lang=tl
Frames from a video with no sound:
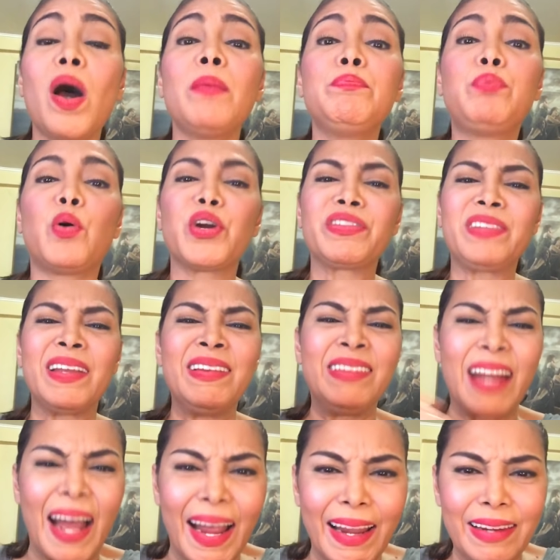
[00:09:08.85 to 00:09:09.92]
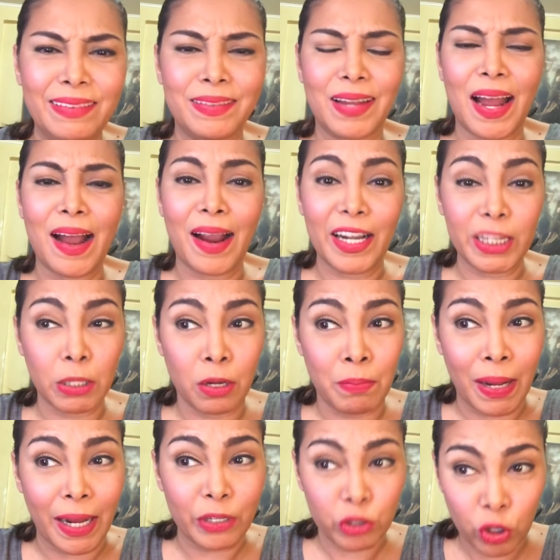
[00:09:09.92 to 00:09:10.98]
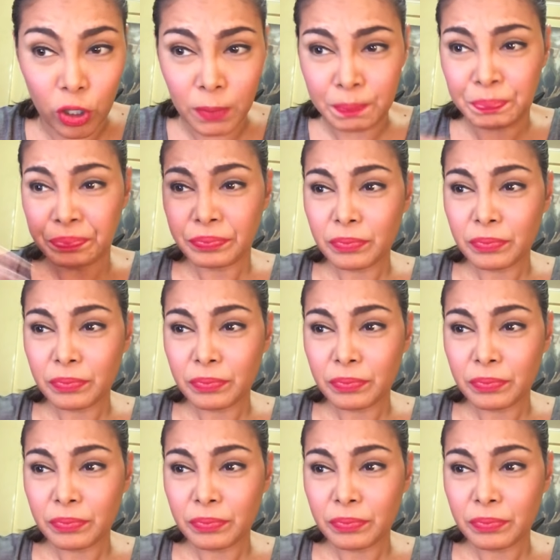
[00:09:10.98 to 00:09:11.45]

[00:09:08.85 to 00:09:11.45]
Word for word: uh, ah, arte ba kayo?